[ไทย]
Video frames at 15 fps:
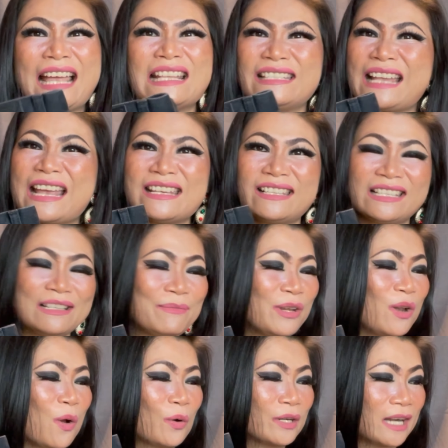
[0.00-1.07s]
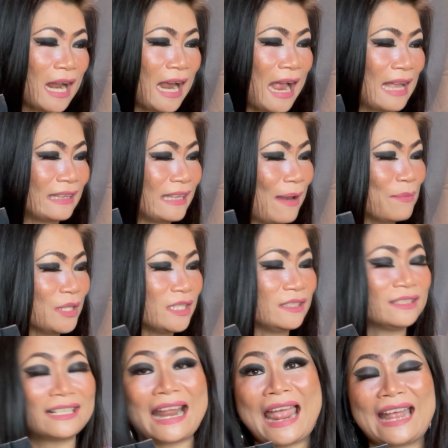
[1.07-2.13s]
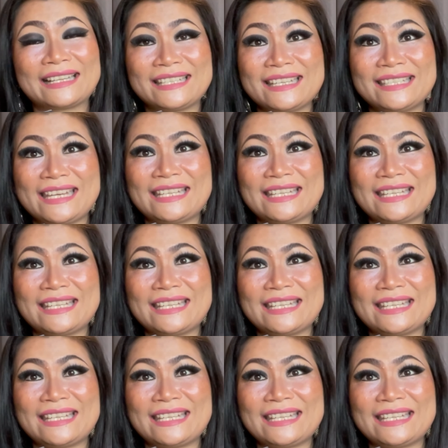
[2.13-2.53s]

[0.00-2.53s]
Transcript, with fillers: ตัดใจซื้อไม่ลงราคาเต็มคือแรงจ